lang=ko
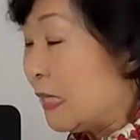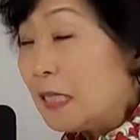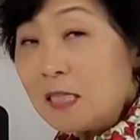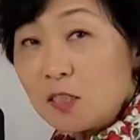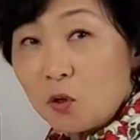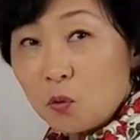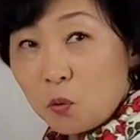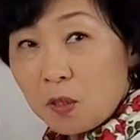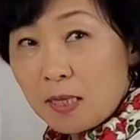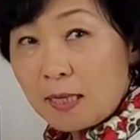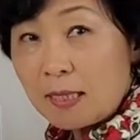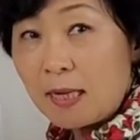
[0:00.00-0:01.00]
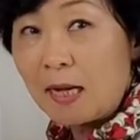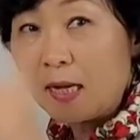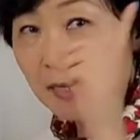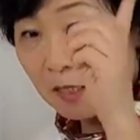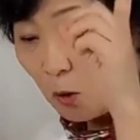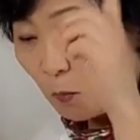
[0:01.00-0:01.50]
디귿으로 소리
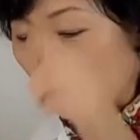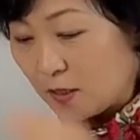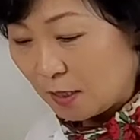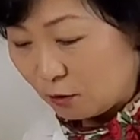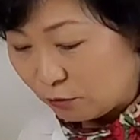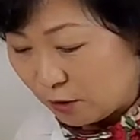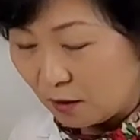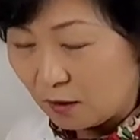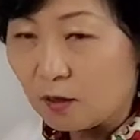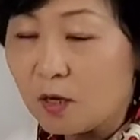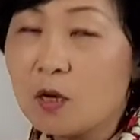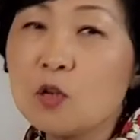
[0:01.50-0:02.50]
난다. 이 첫 번째고요.